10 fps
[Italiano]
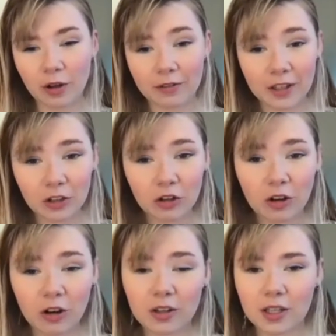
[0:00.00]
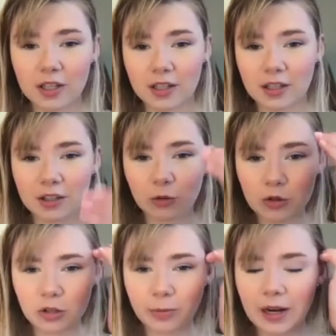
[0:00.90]
video eh, di
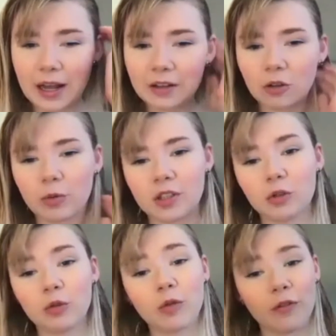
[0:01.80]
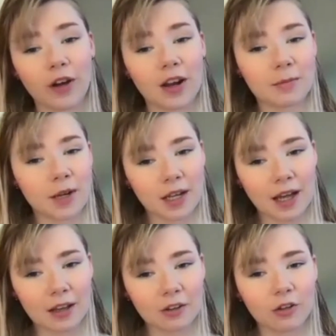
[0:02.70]
cui sto parlando, quindi Tu vuoi fare
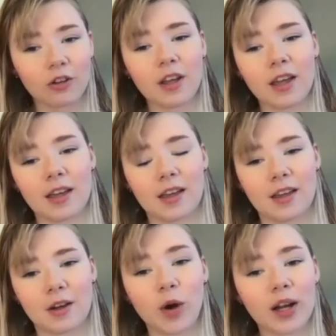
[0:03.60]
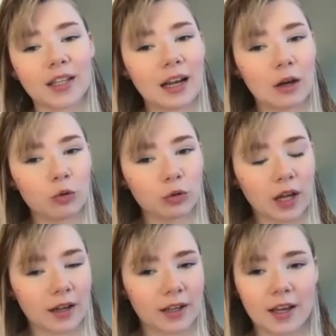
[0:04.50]
l'americano e Guarda la
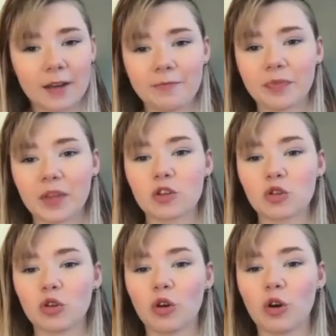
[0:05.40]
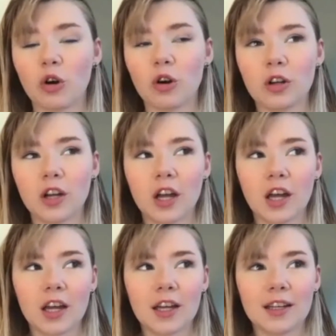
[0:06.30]
luna, che sono
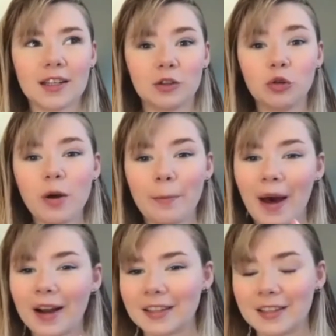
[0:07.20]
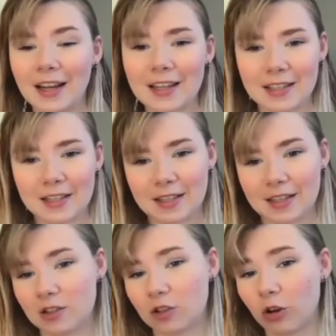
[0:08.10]
e due parti della
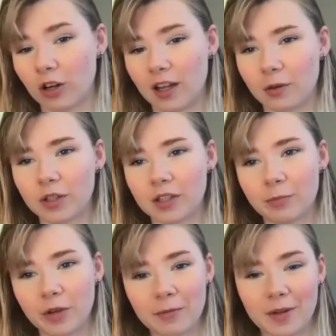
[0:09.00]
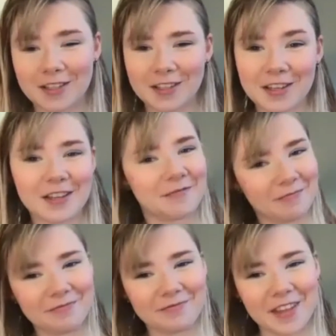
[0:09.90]
stessa storia, quindi prima si
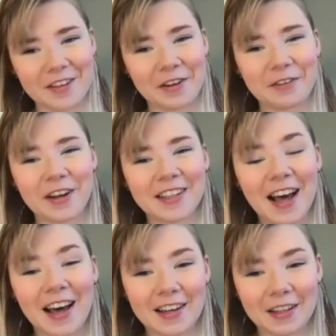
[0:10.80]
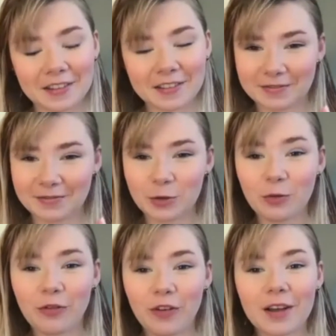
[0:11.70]
mm, deve guardare mm, Tu
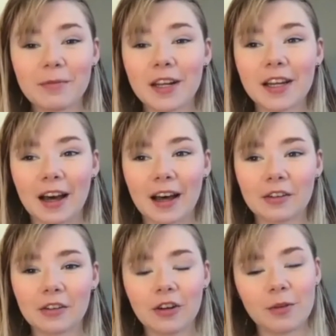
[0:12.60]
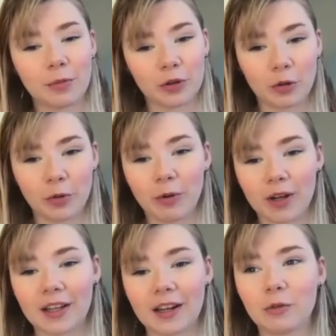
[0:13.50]
vuoi fare l'americano e poi dopo
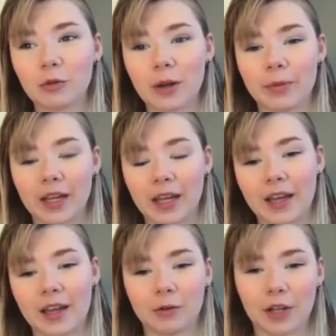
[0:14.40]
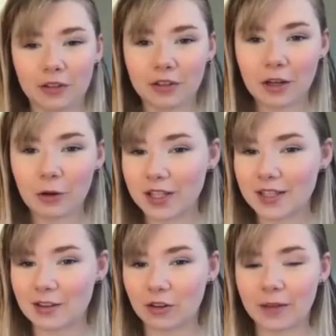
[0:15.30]
guarda la luna perché è una
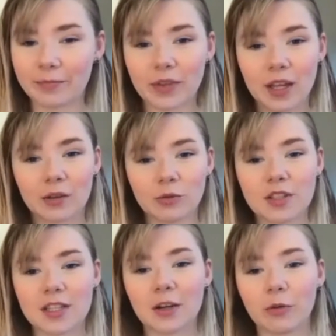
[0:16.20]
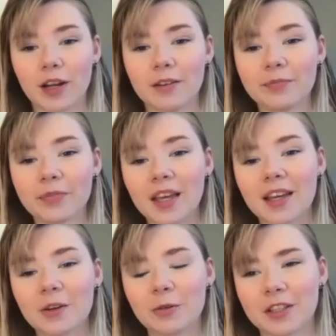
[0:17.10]
continuazione, è un sequel.
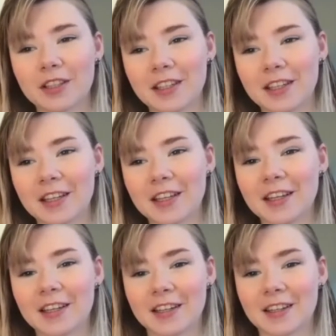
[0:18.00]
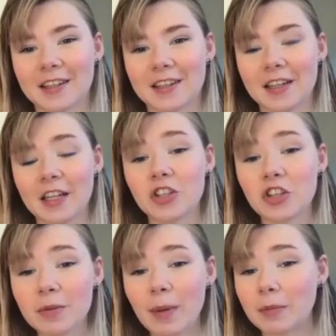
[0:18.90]
Quindi eh, il
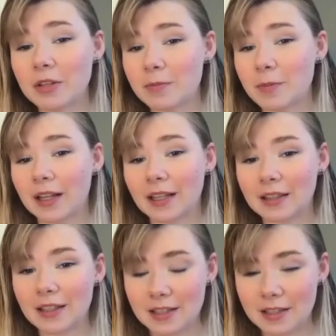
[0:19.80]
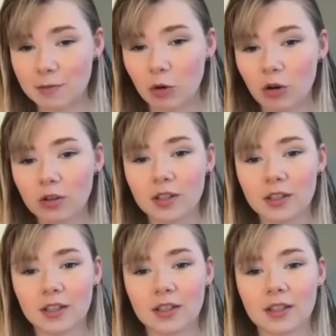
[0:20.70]
cinema mi ispira tantissimo,
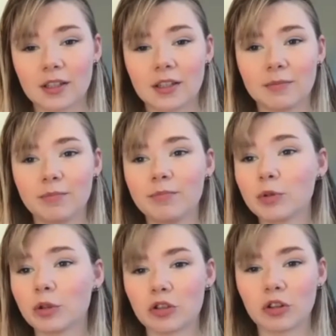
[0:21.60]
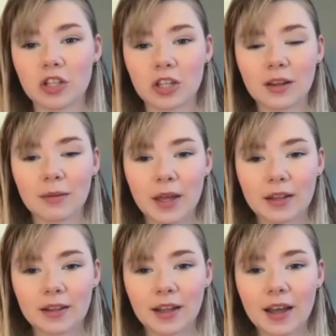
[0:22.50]
eh, piuttosto
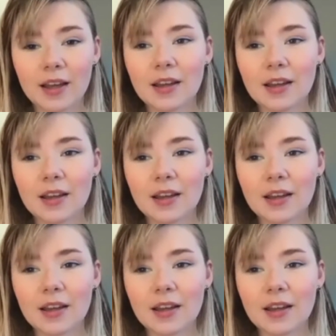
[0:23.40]
recentemente.